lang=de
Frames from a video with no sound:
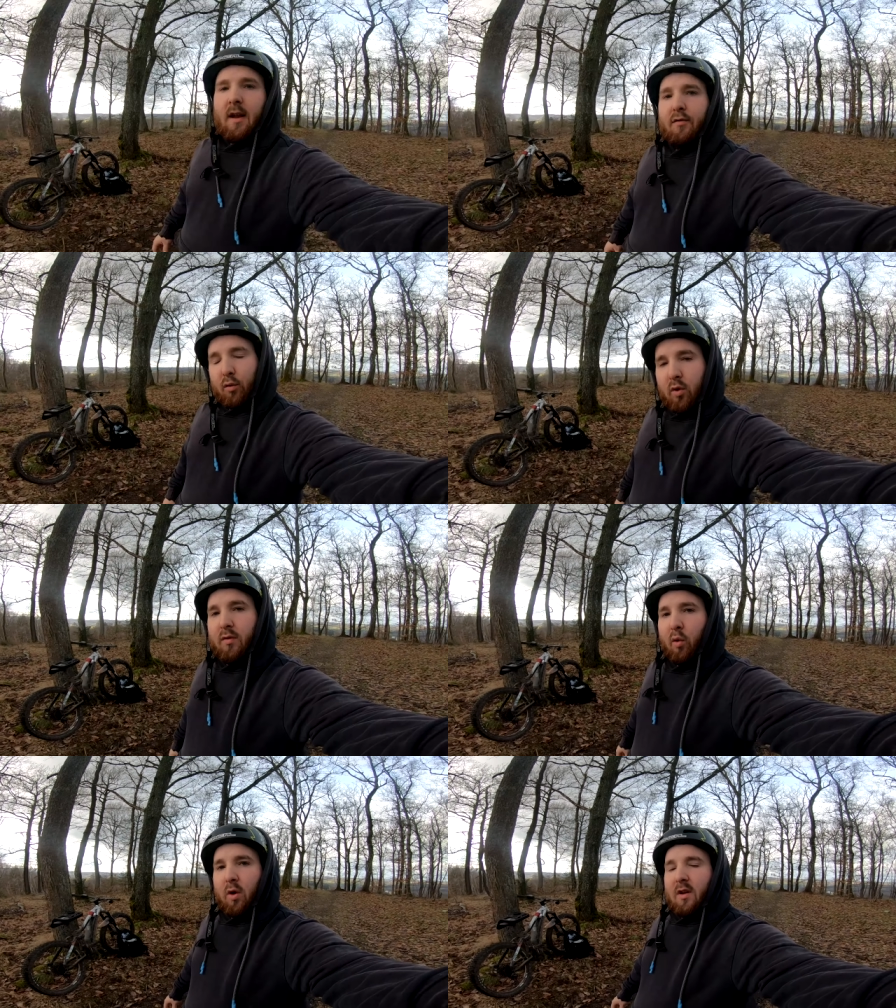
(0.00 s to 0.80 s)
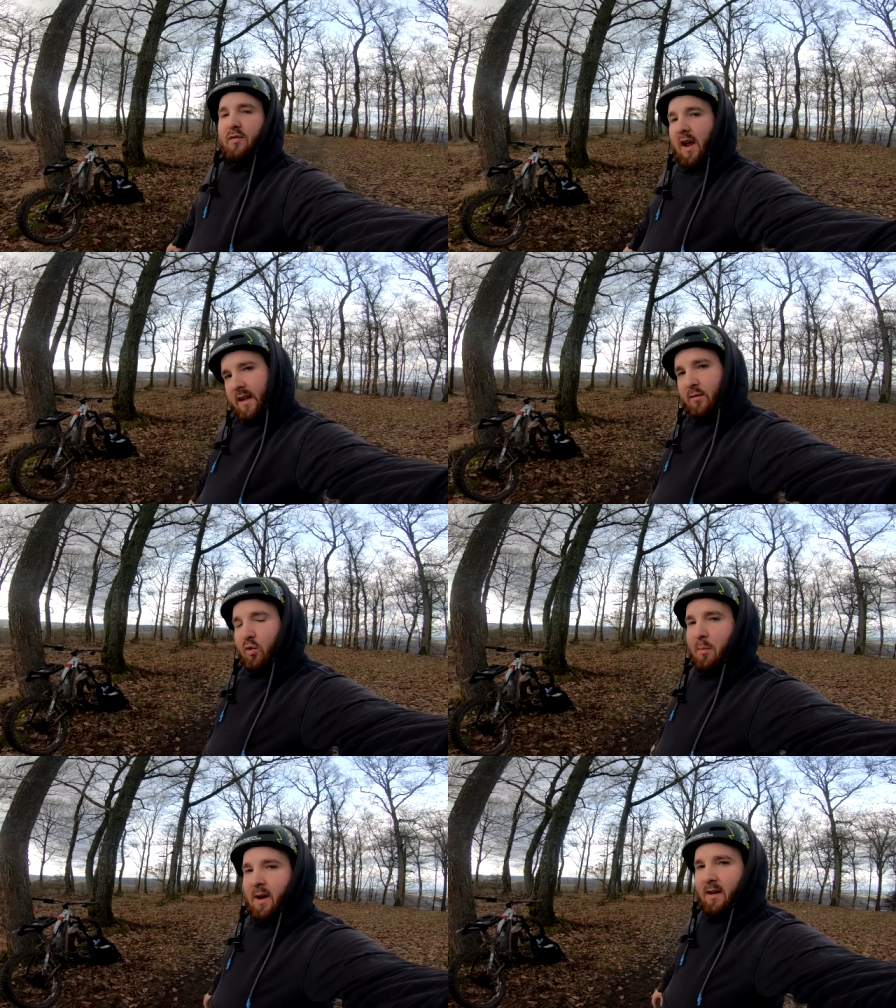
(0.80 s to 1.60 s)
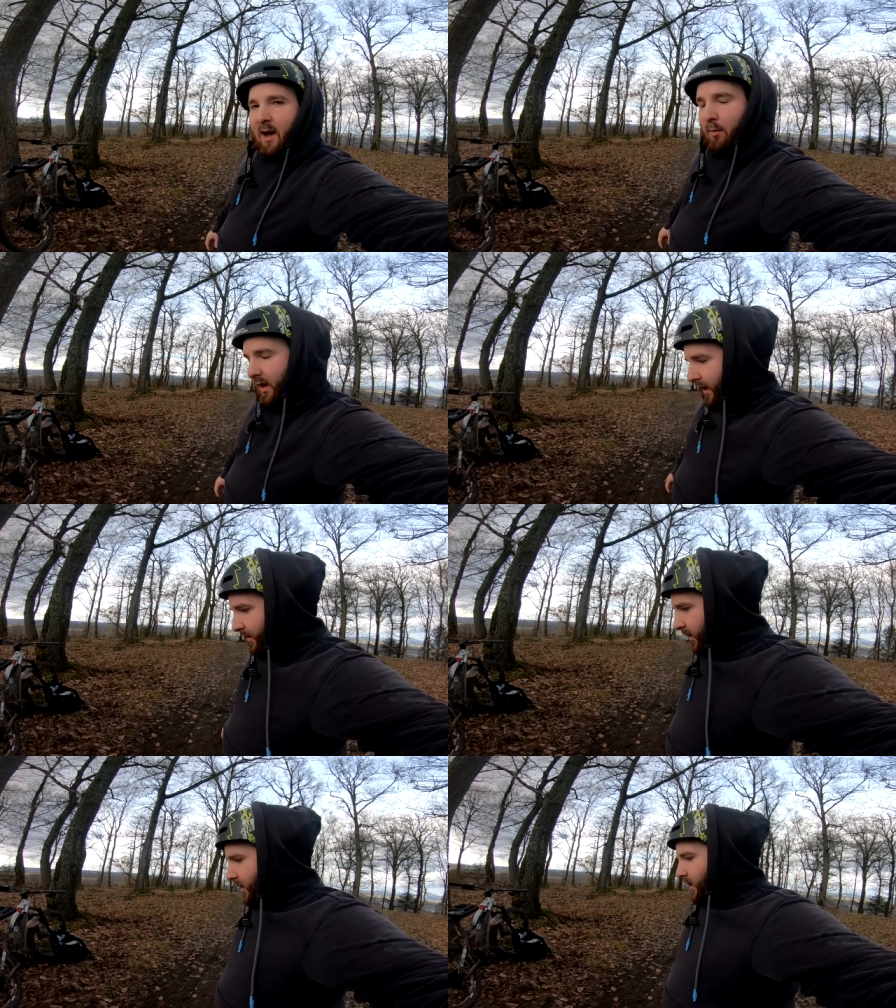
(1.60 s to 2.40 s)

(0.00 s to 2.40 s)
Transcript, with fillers: Der frühe Vogel fängt den Wurm, meine Damen und Herren.